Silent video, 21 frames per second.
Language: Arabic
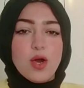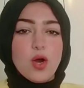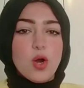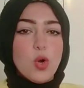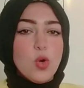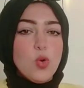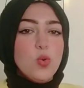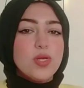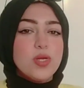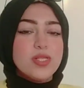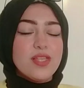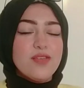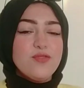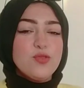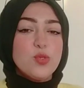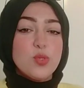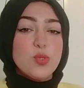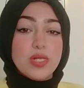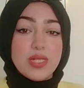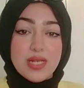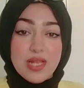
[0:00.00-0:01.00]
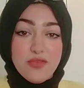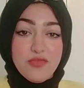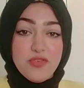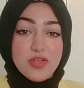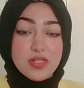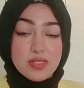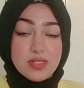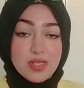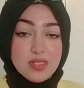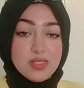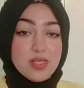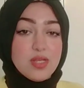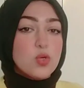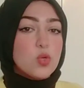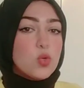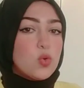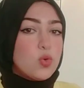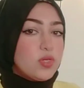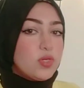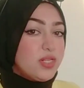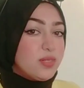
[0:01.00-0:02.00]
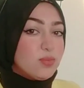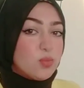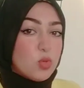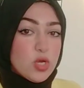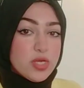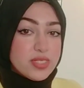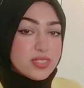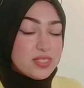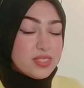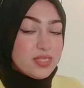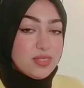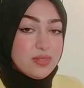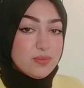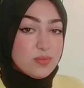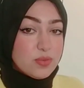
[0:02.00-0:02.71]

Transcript: هو نفسه اللي لفت نظر كل المحيطين